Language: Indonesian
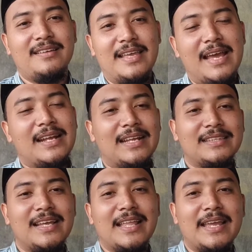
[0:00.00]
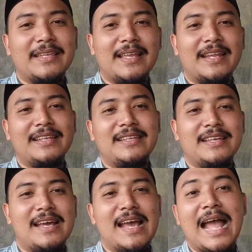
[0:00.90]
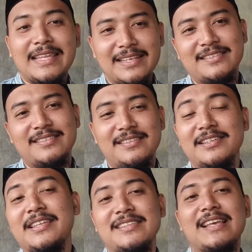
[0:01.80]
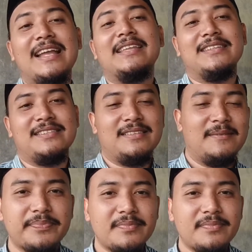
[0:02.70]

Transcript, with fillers: ya kata lain dari hadis jenis hadis